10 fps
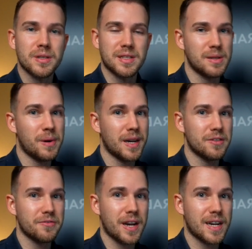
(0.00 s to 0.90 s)
Ist immer
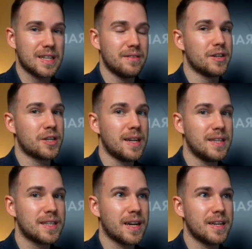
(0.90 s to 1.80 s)
eine Frage der
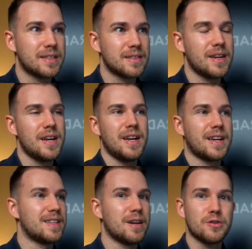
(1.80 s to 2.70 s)
Wahrscheinlichkeiten.
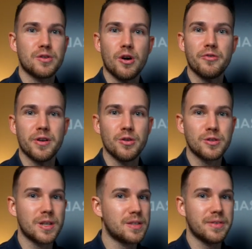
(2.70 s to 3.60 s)
Genauso auch
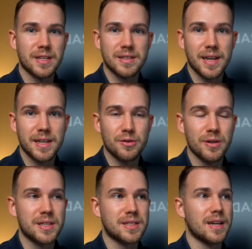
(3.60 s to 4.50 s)
Verluste, deswegen zeige ich
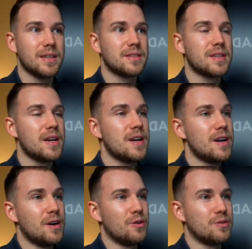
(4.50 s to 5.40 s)
euch das alles.
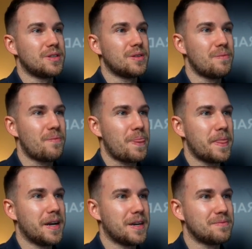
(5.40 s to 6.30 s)
Und
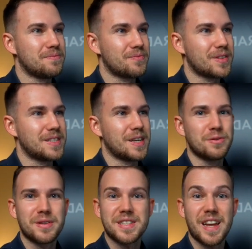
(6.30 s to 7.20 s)
ja, ein sehr
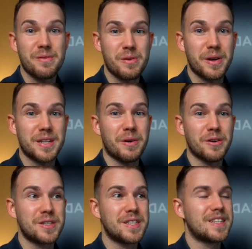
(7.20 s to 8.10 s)
gutes Timing bei dem
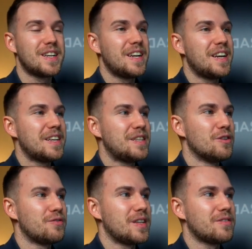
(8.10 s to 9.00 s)
Ausstieg hier
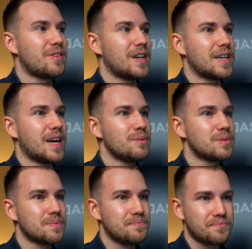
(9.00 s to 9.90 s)
auf jeden Fall gehabt.